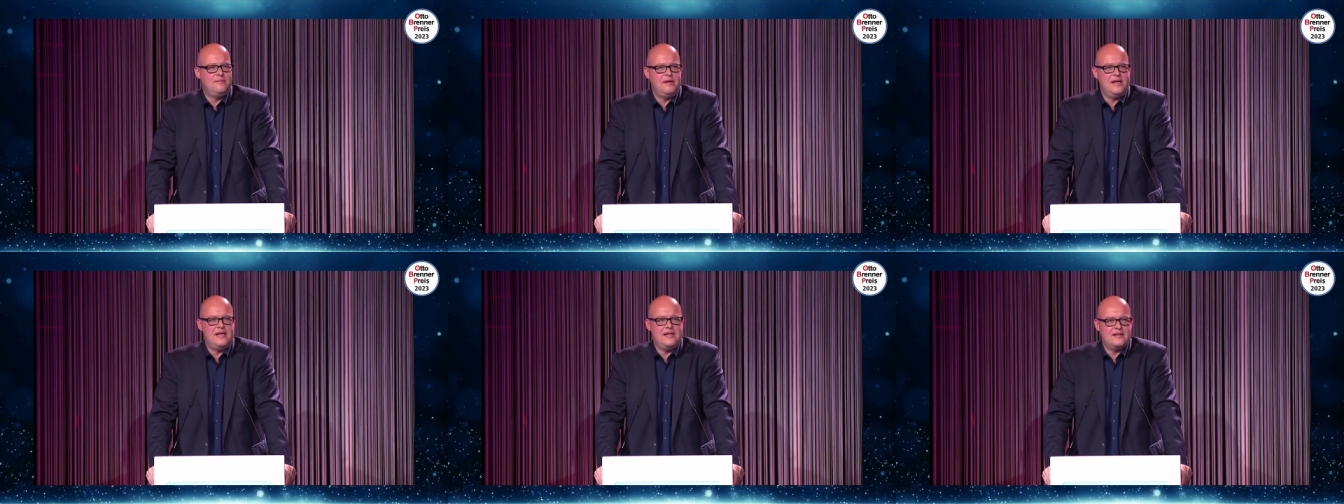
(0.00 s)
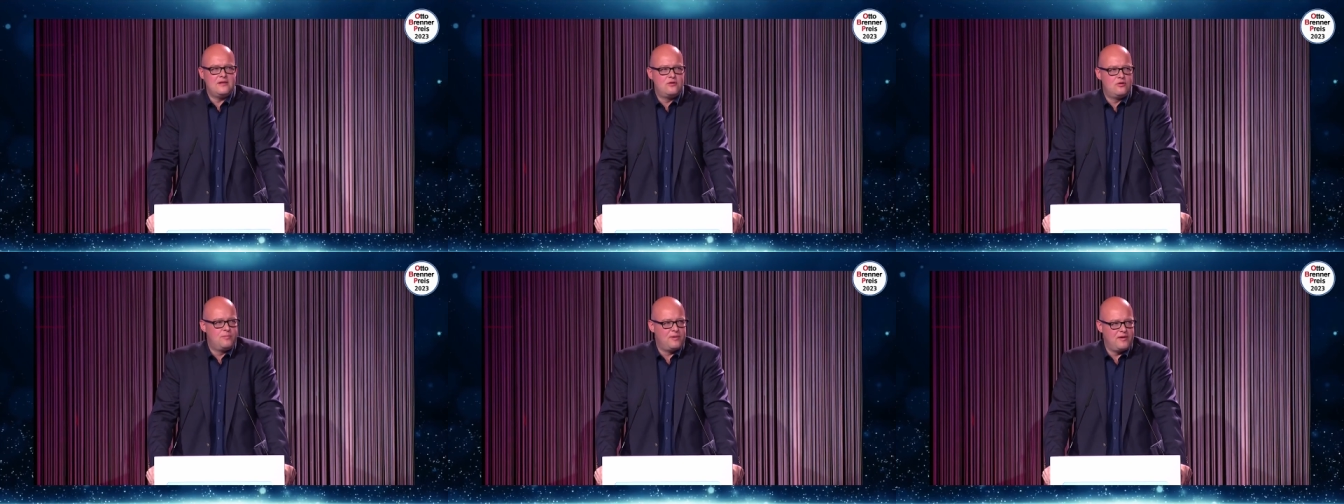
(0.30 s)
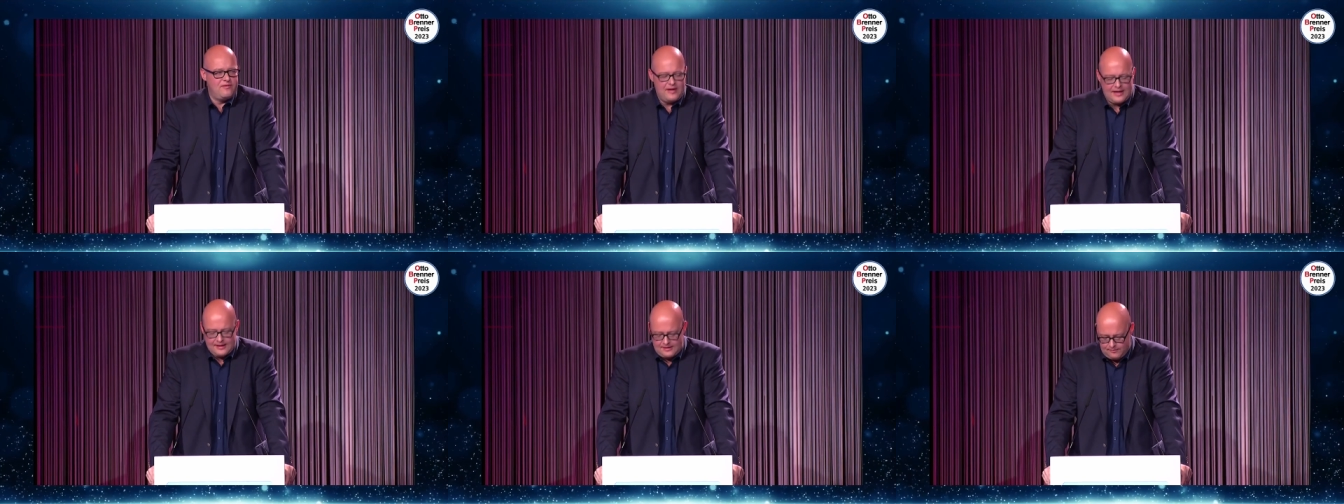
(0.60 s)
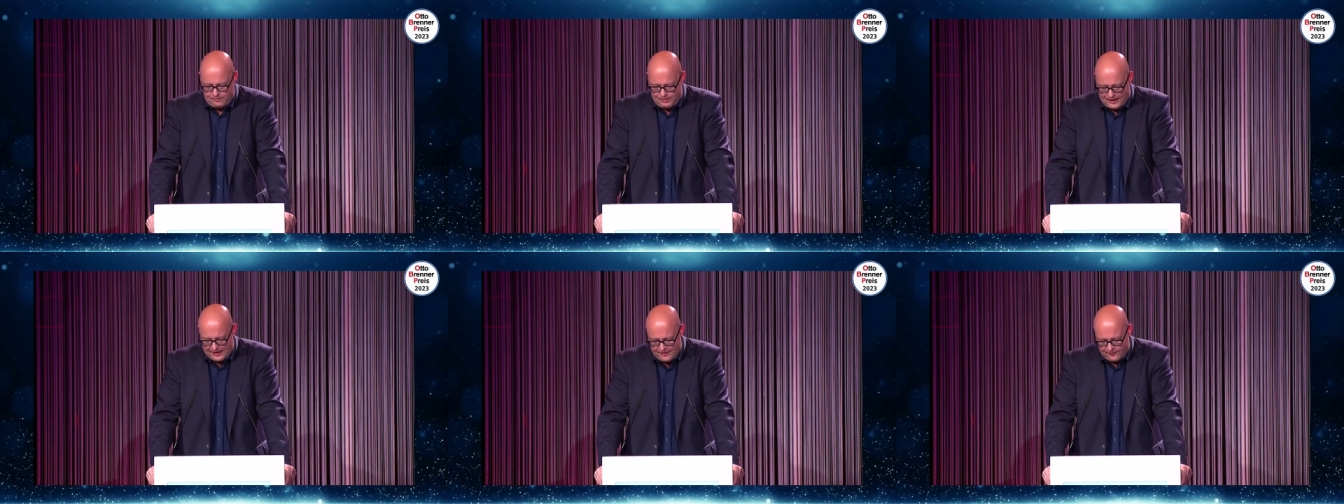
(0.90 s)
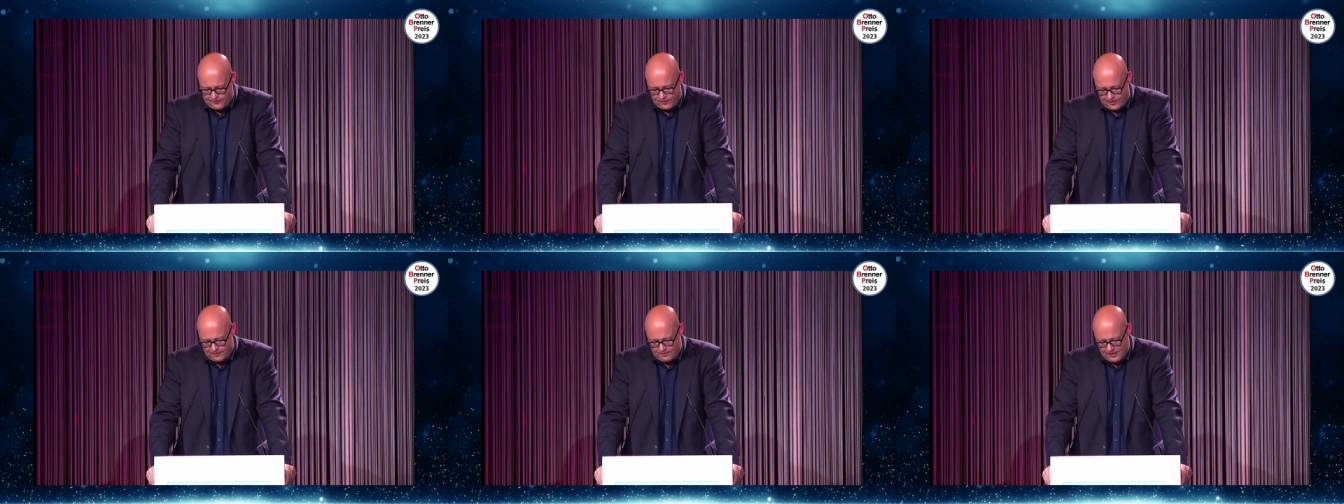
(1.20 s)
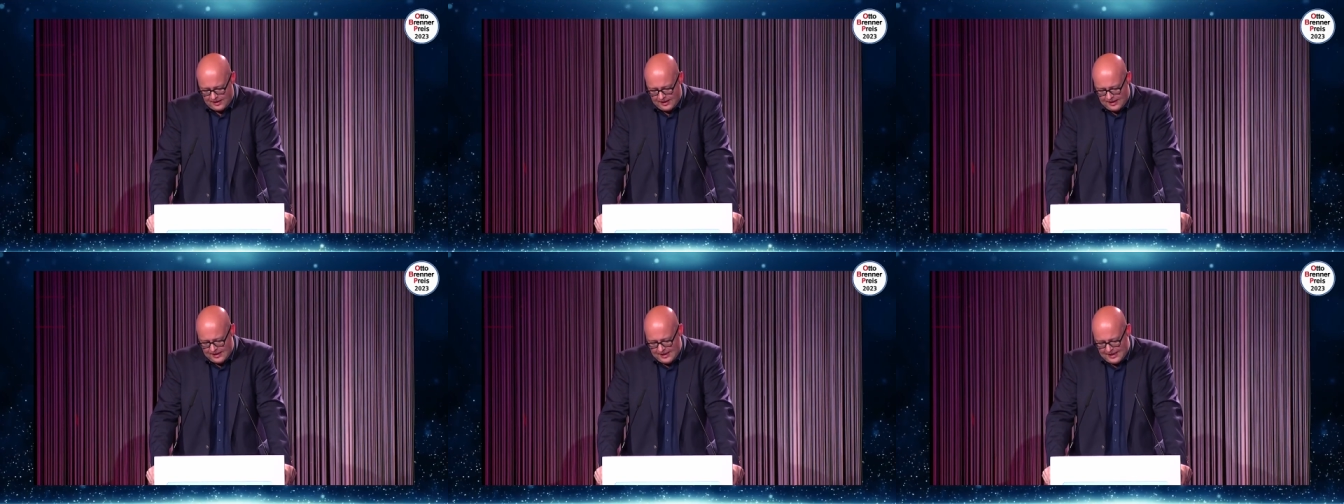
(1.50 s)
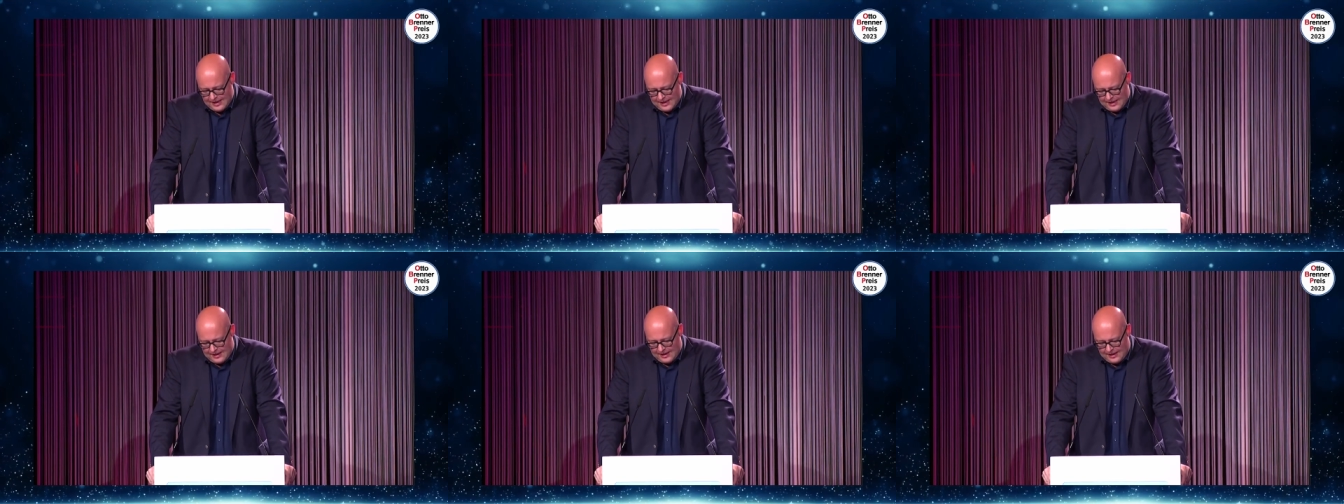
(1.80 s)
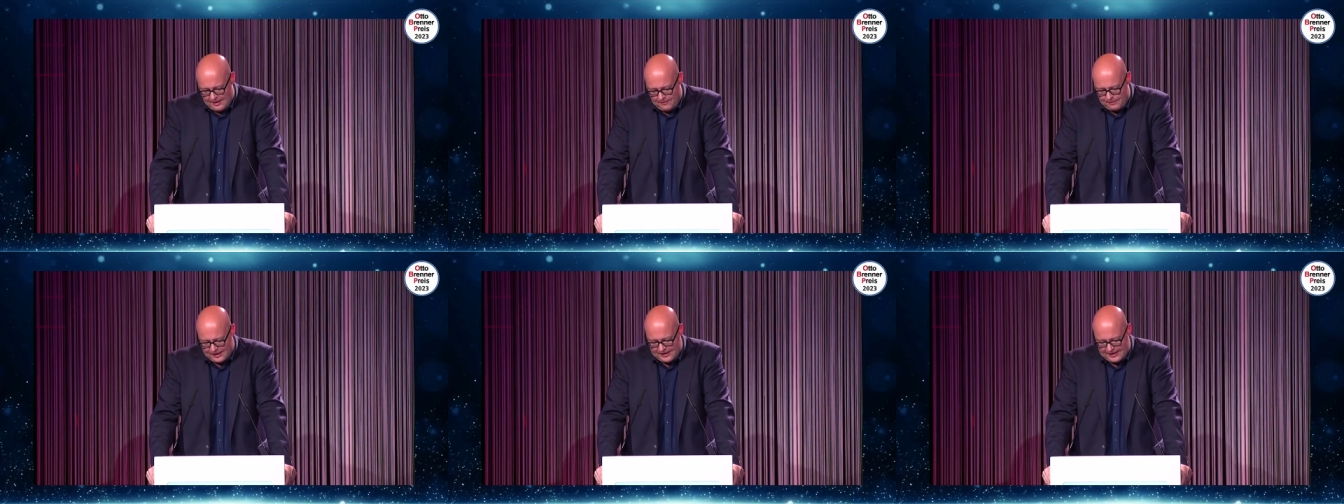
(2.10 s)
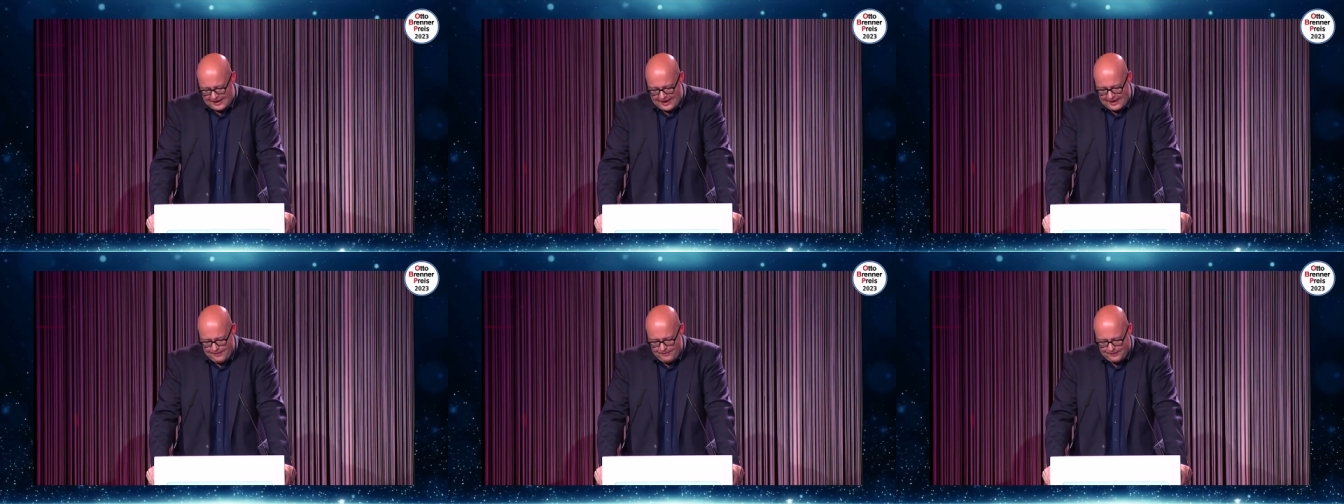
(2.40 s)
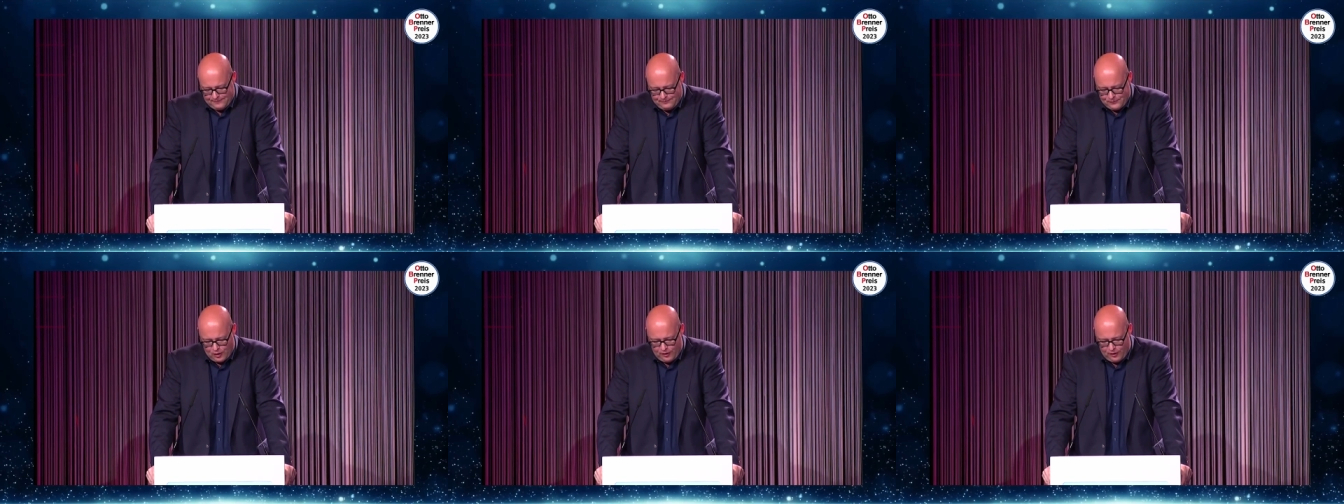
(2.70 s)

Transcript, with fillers: Medien zu privaten Plattformbetreibern.